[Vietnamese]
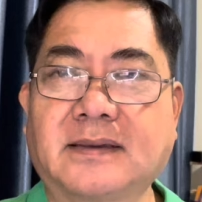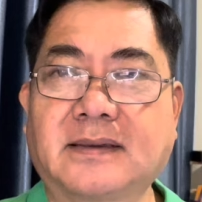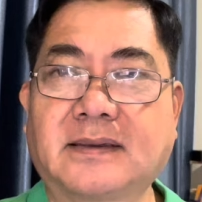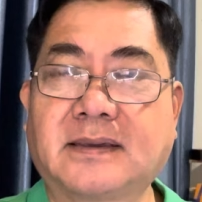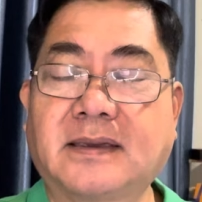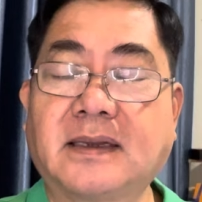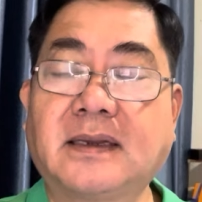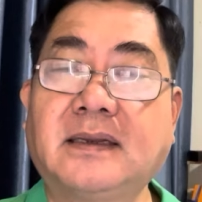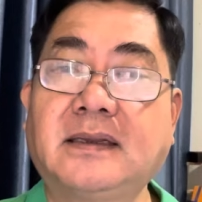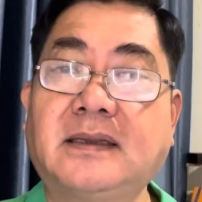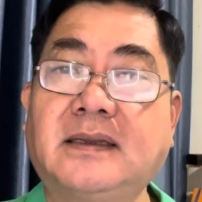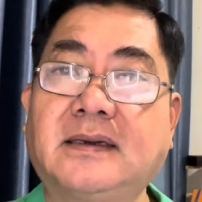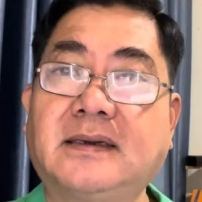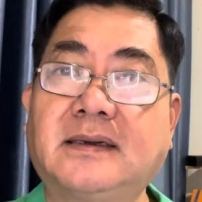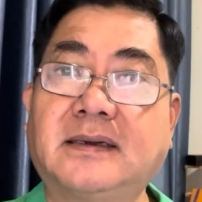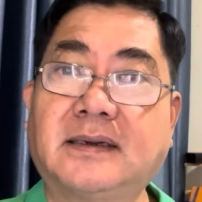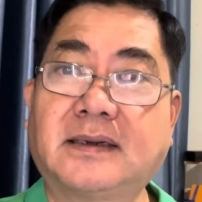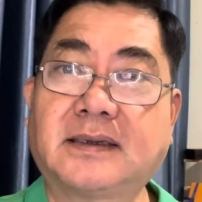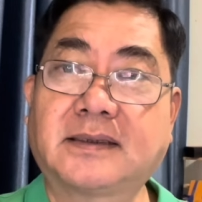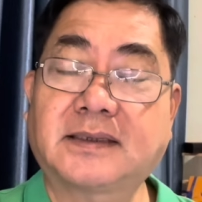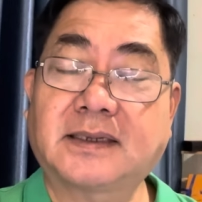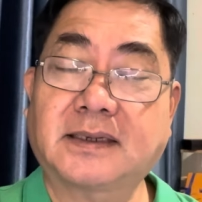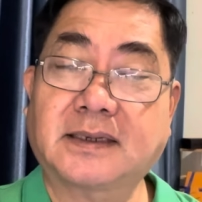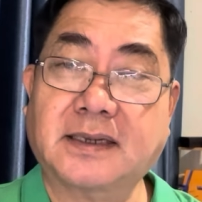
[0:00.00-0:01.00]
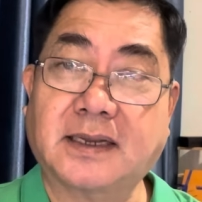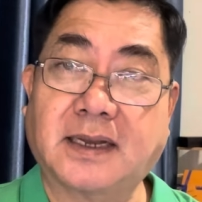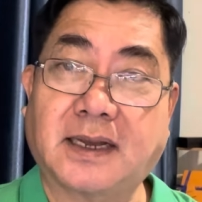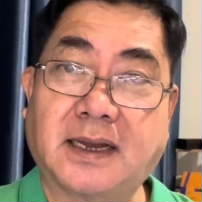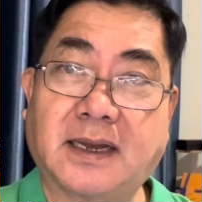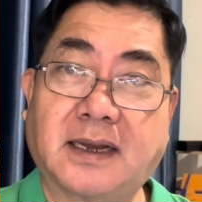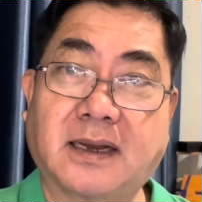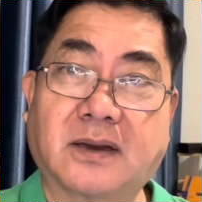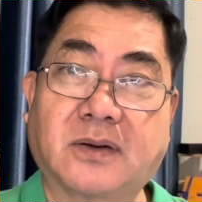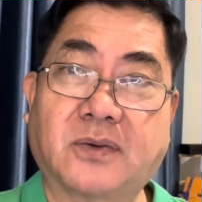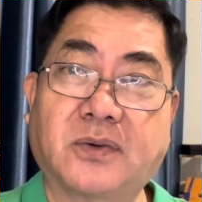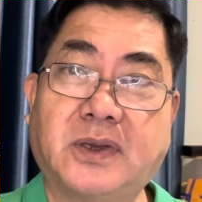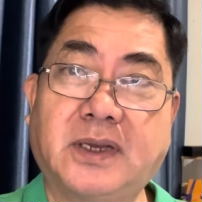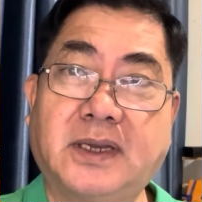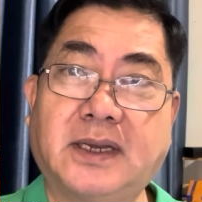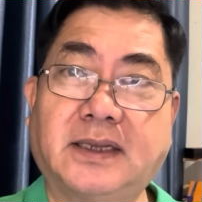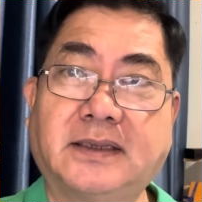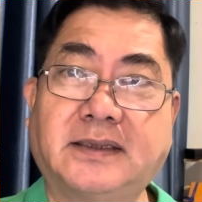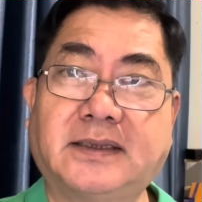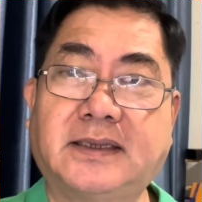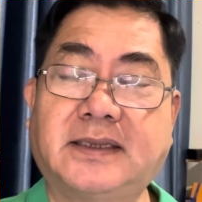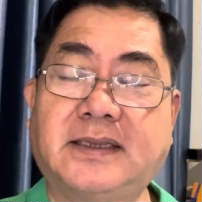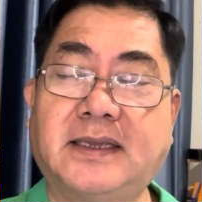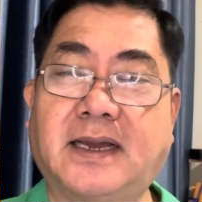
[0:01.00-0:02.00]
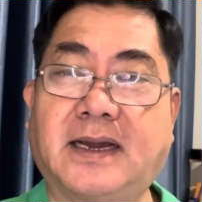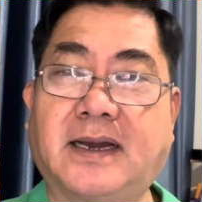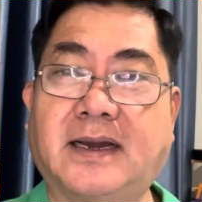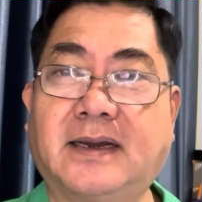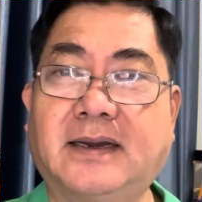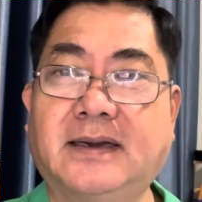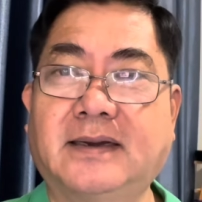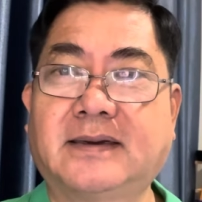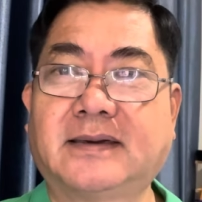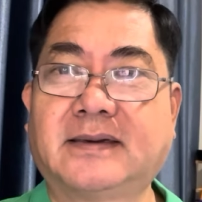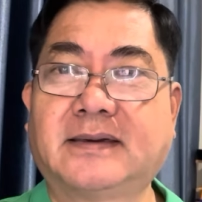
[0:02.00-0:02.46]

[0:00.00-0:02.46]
Kính thưa tất cả quý khán thính giả,